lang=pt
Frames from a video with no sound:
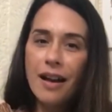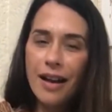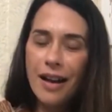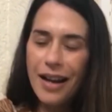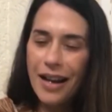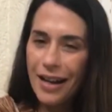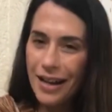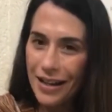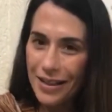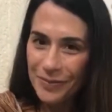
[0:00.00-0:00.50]

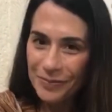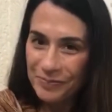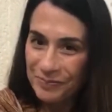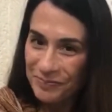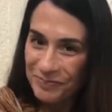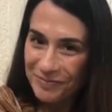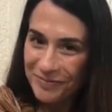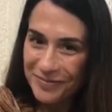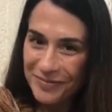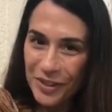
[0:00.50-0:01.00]
Ah,
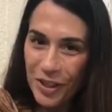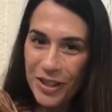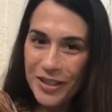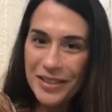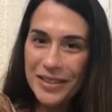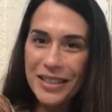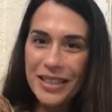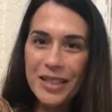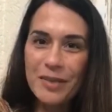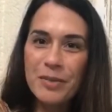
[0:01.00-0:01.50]
nós
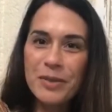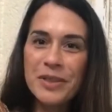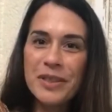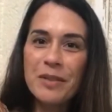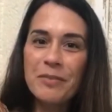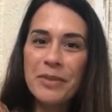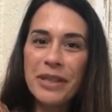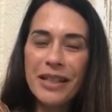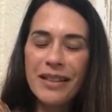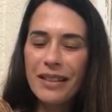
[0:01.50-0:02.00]
teremos
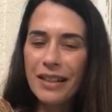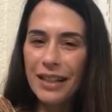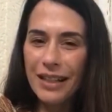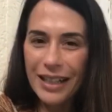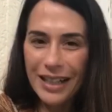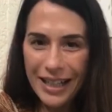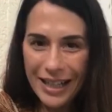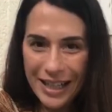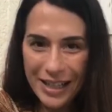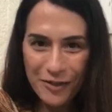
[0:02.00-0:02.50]
também
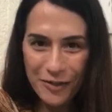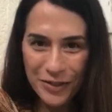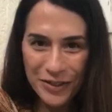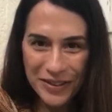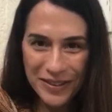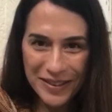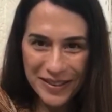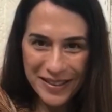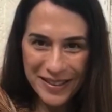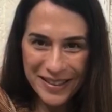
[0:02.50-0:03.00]

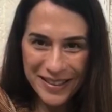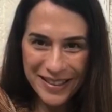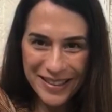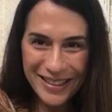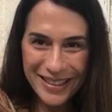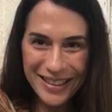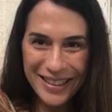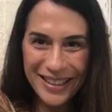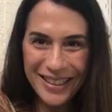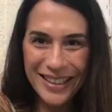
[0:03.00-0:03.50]
lives.
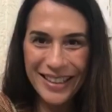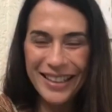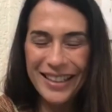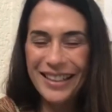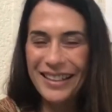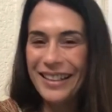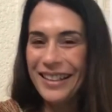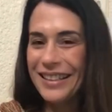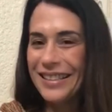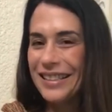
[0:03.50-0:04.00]

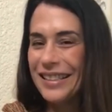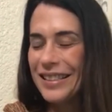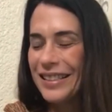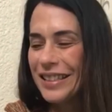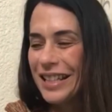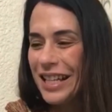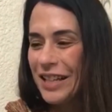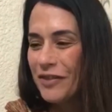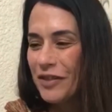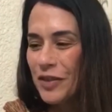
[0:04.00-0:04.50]
Essas
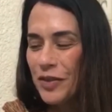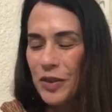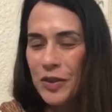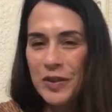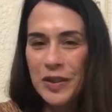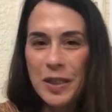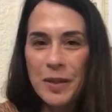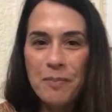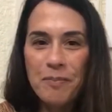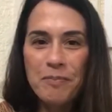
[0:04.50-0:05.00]
lives vão
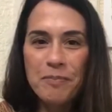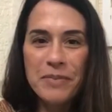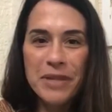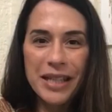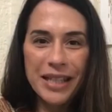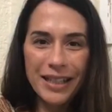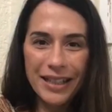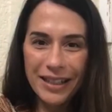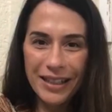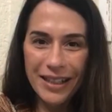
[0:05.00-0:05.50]
ser
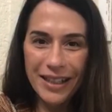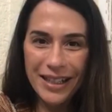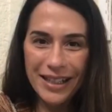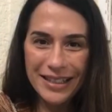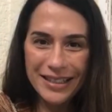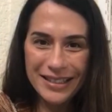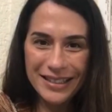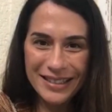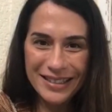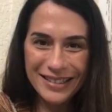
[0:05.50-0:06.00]
bem
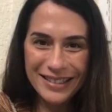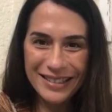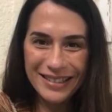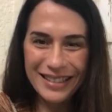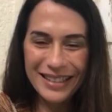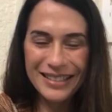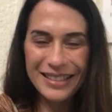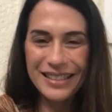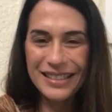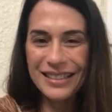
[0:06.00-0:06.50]
legais.
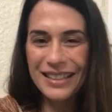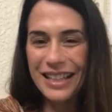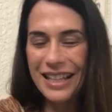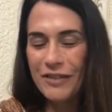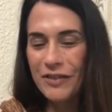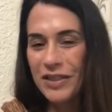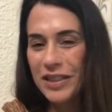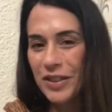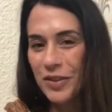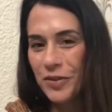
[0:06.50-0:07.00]
Nessas
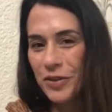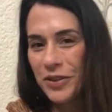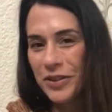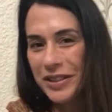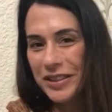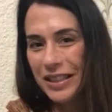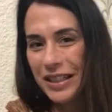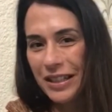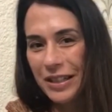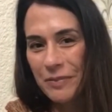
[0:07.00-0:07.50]
lives eu vou
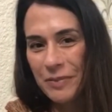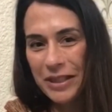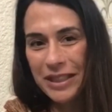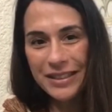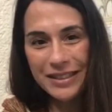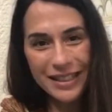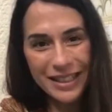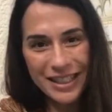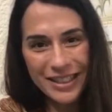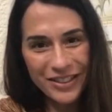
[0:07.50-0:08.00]
estar
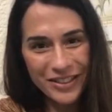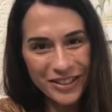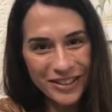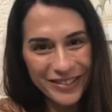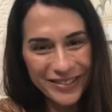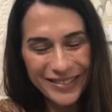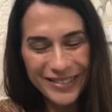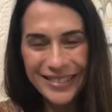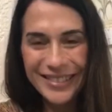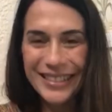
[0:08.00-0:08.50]
presente
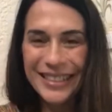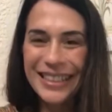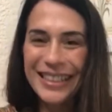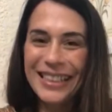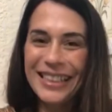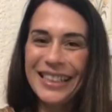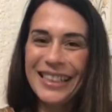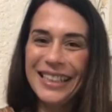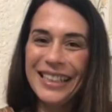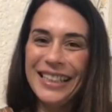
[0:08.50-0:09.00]

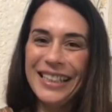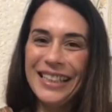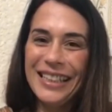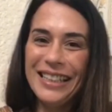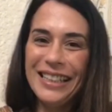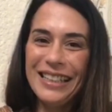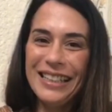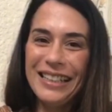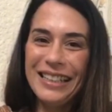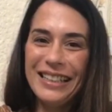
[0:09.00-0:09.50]

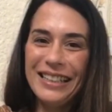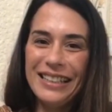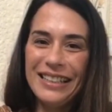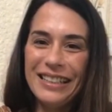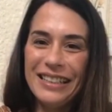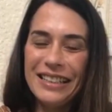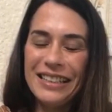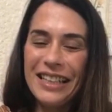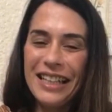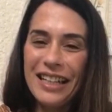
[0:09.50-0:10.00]
e
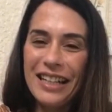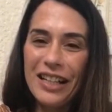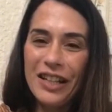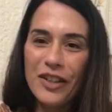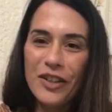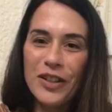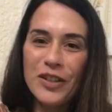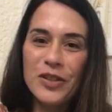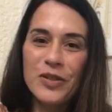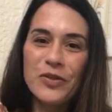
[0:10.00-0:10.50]
nela
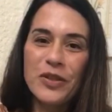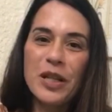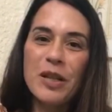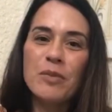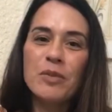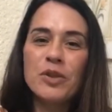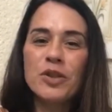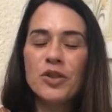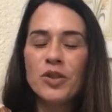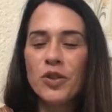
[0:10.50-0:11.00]
nós
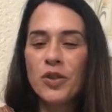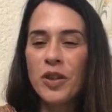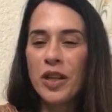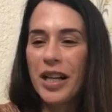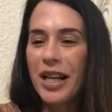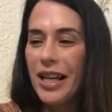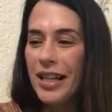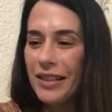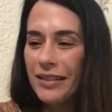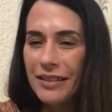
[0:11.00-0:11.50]
vamos
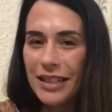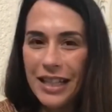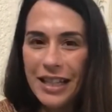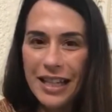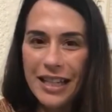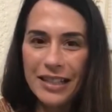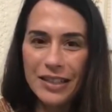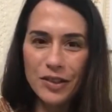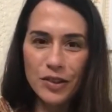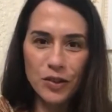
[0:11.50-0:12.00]
trocar
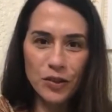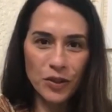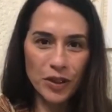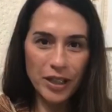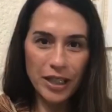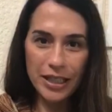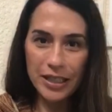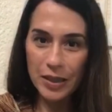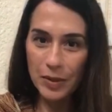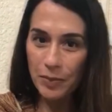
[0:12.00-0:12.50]
ideias,
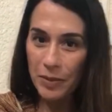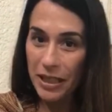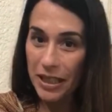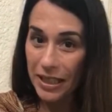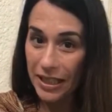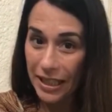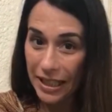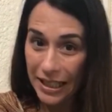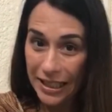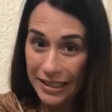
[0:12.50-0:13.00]
trocar
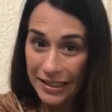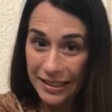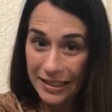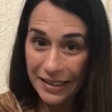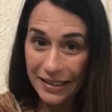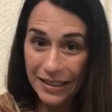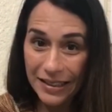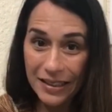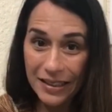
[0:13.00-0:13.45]
experiências,